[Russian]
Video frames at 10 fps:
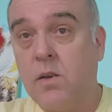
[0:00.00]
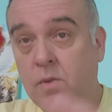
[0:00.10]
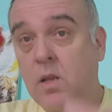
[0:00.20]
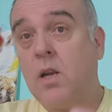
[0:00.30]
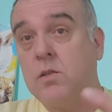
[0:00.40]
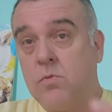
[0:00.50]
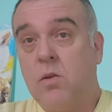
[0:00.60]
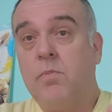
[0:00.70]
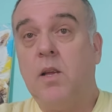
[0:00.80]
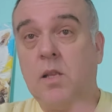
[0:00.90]
Федерации, ну,
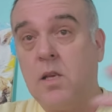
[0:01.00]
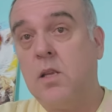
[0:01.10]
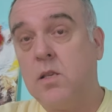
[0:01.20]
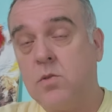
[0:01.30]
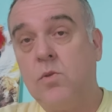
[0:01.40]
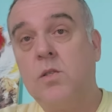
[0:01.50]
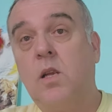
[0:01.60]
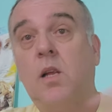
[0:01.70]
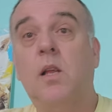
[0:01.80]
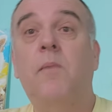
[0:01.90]
понятное дело, с той
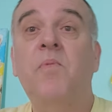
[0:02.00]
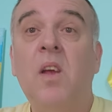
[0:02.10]
стороны.